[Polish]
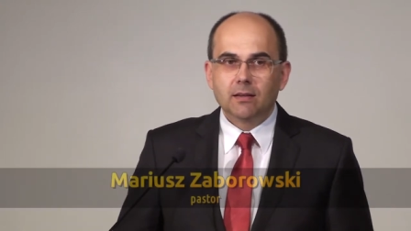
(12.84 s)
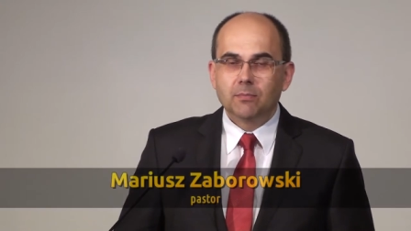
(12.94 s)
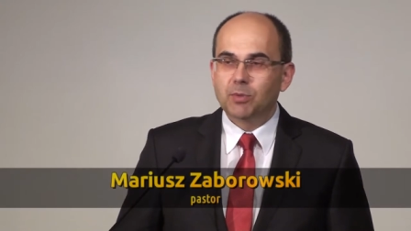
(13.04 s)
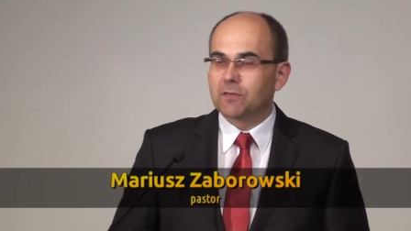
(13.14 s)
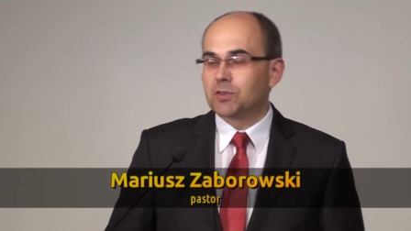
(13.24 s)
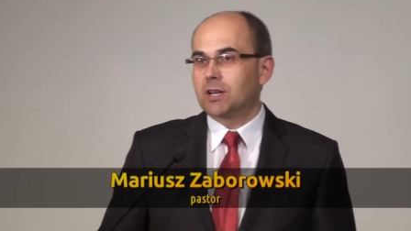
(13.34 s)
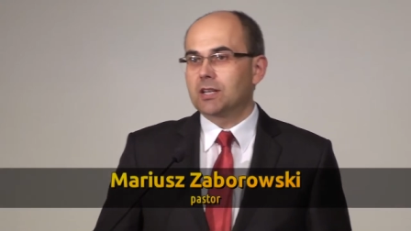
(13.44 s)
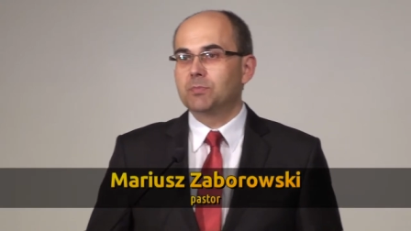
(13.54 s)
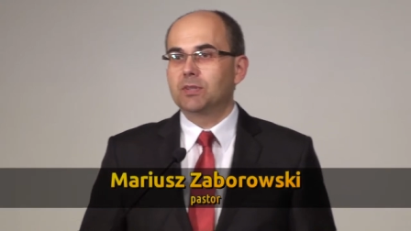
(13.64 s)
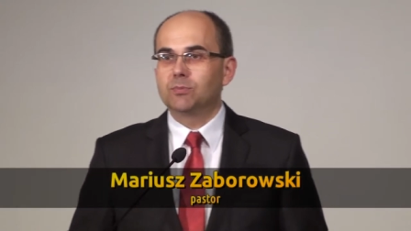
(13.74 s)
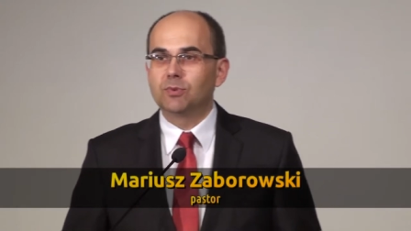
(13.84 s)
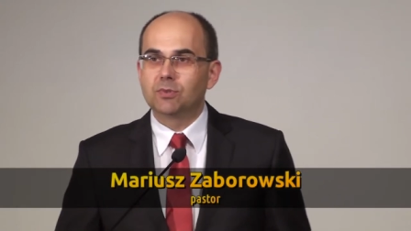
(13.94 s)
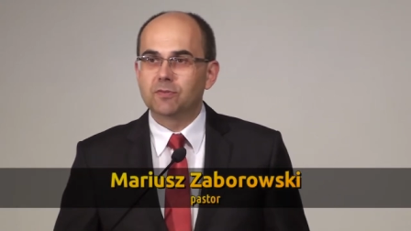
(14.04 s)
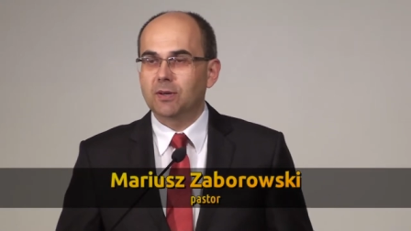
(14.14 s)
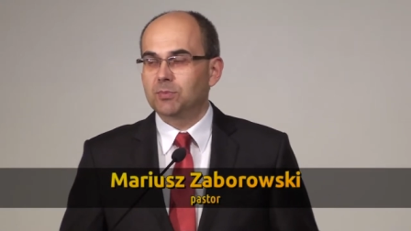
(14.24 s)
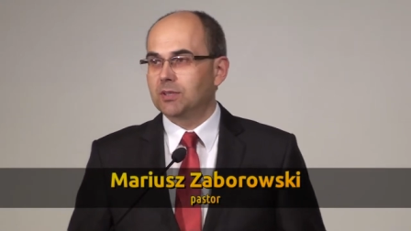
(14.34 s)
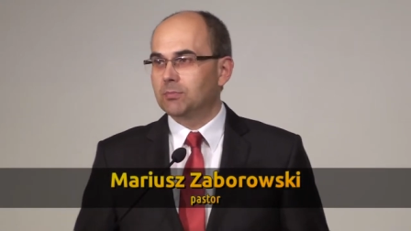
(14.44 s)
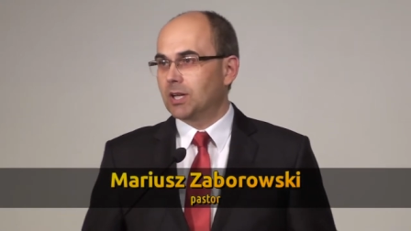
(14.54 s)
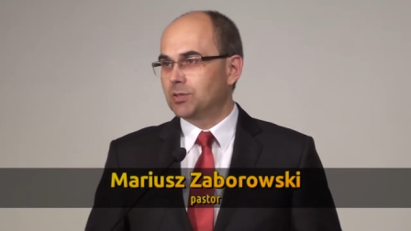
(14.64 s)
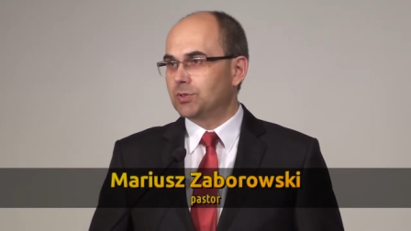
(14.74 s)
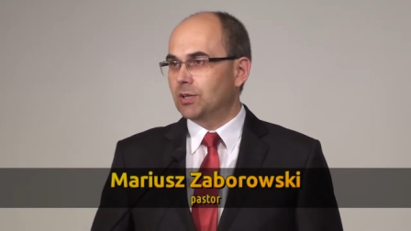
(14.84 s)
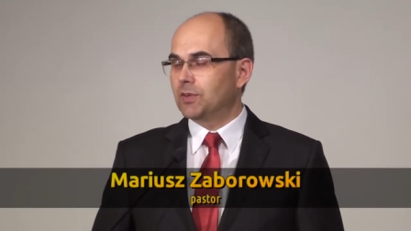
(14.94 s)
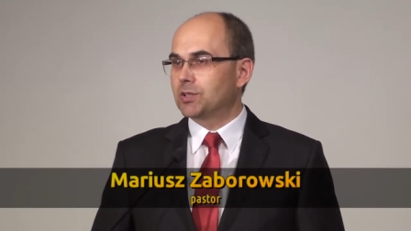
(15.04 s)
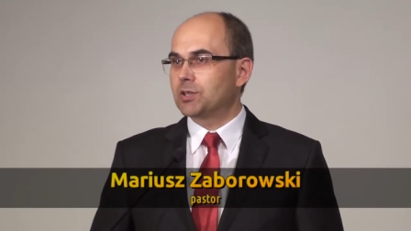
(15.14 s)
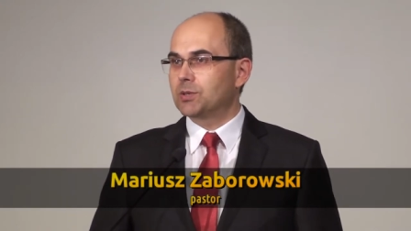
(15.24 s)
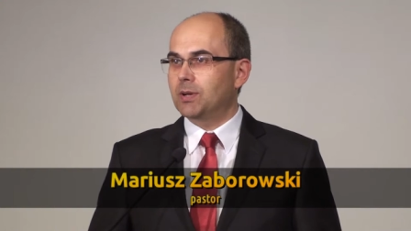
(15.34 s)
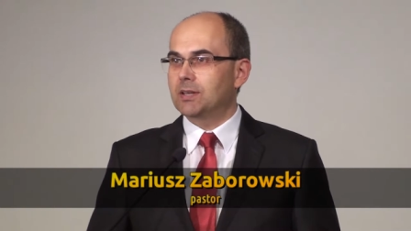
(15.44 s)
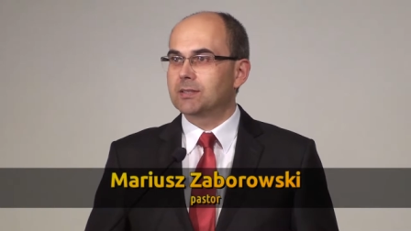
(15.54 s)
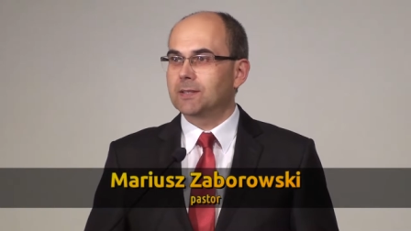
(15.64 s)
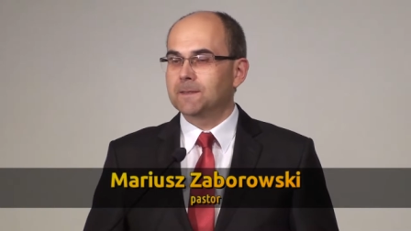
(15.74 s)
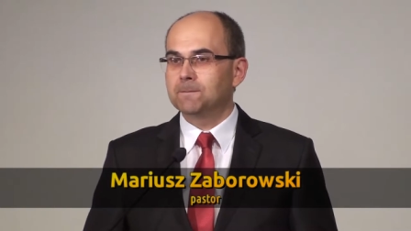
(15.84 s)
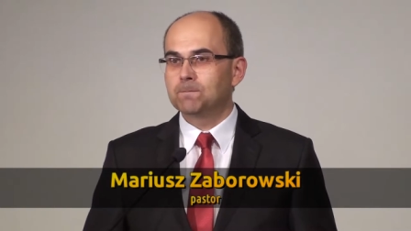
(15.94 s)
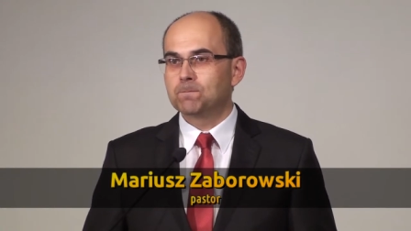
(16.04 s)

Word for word: Pierwszy raz będę mógł z Wami brać udział w wieczerzy Pańskiej.